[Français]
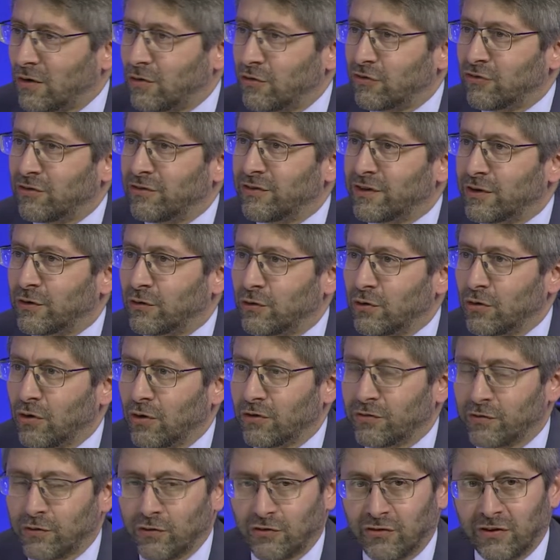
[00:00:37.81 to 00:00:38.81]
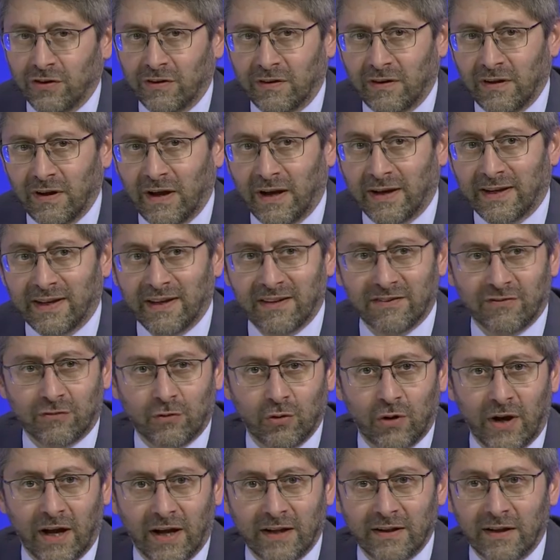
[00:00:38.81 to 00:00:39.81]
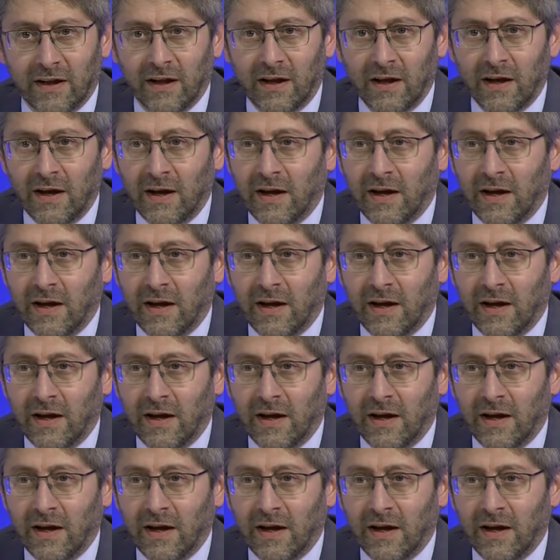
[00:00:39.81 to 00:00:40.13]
que j'ai vécue lorsque j'étais à Castellane,